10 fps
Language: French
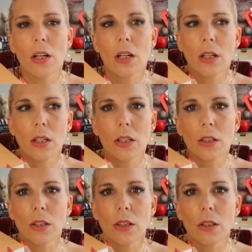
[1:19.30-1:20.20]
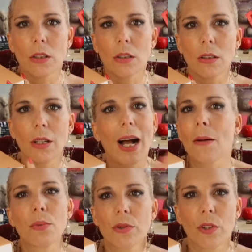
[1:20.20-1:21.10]
euh,
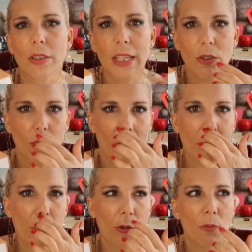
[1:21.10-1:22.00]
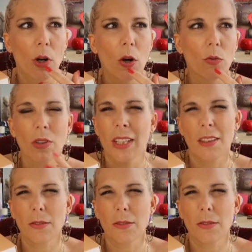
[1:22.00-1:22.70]
un pourcentage sur un abonnement, ou,